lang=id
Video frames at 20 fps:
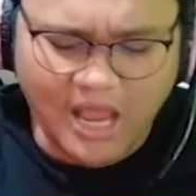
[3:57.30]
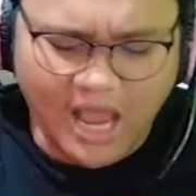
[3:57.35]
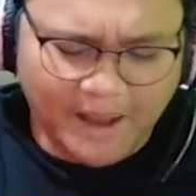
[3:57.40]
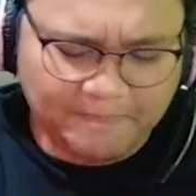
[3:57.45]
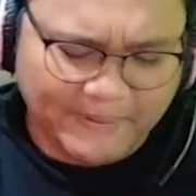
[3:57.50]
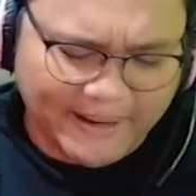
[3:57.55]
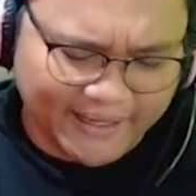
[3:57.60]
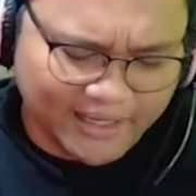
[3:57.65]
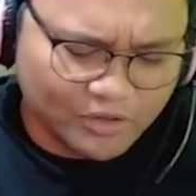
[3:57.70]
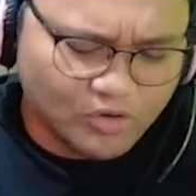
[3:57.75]

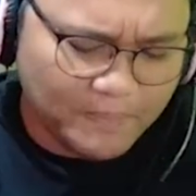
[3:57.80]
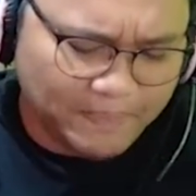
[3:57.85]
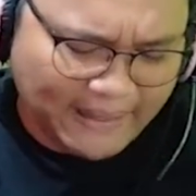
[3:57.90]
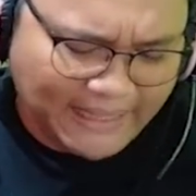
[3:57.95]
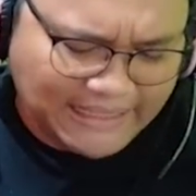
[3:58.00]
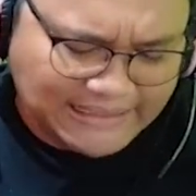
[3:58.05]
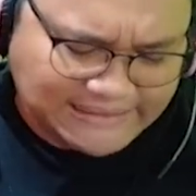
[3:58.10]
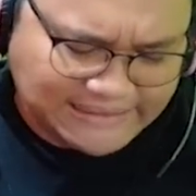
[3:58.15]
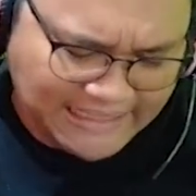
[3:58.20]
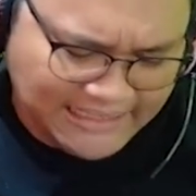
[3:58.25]
apalagi gue
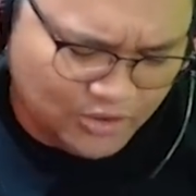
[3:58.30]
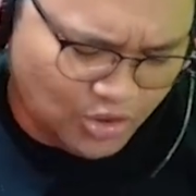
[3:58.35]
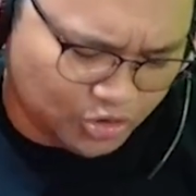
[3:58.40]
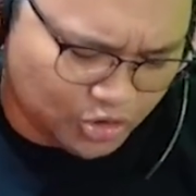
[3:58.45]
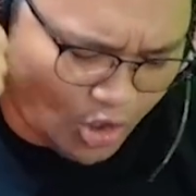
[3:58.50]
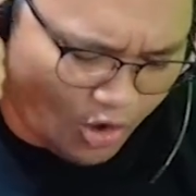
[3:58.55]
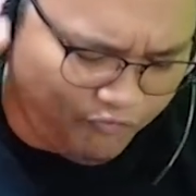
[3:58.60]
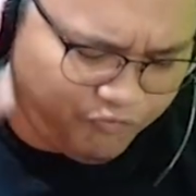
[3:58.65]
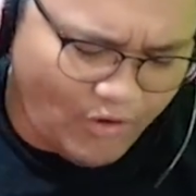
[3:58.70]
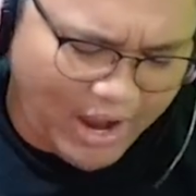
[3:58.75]
pakai skin God
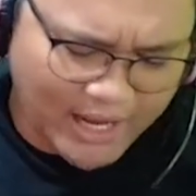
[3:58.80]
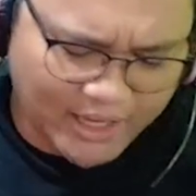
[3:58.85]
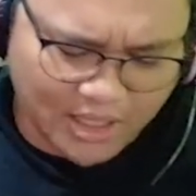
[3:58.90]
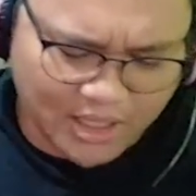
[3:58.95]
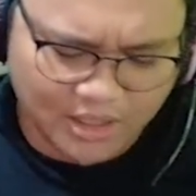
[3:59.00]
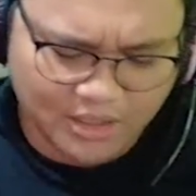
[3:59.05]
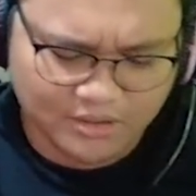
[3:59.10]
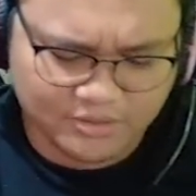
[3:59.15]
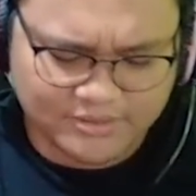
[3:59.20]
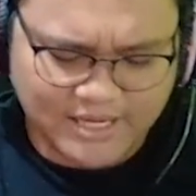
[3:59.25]
over,
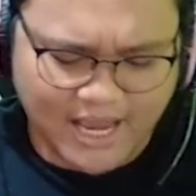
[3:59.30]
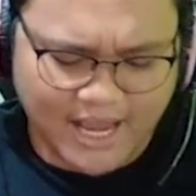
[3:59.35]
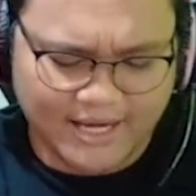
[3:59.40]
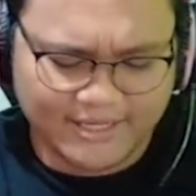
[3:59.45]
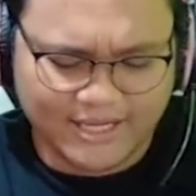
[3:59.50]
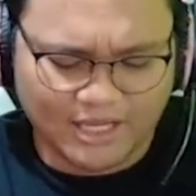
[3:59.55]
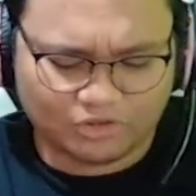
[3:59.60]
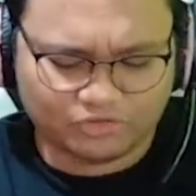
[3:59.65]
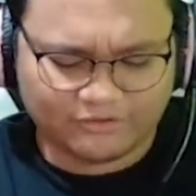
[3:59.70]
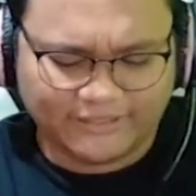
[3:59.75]
jadi harus